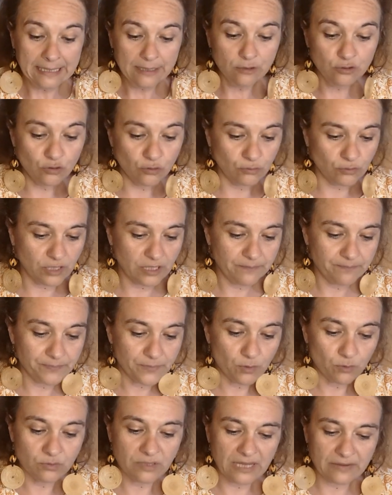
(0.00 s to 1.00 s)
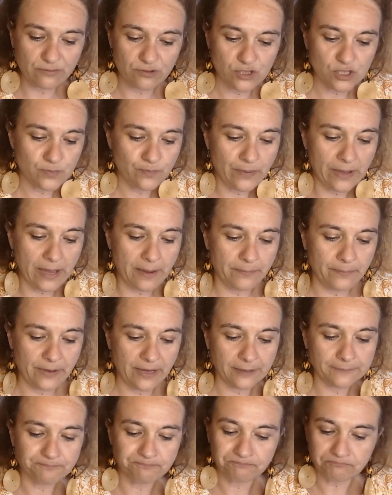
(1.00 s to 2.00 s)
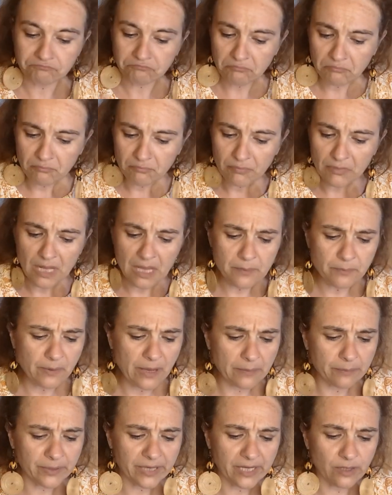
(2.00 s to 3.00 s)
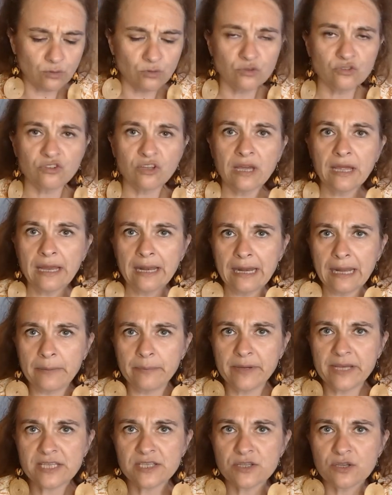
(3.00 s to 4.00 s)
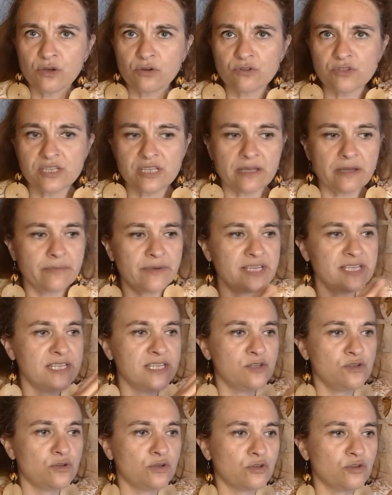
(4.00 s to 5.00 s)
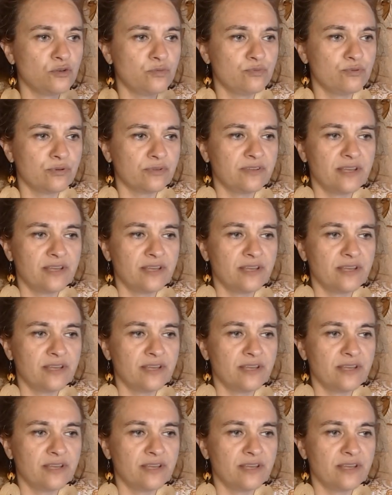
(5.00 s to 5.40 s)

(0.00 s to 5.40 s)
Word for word: Donc, on avance pas à pas, un pas après l'autre. La patience, ah bah c'est sûr que pour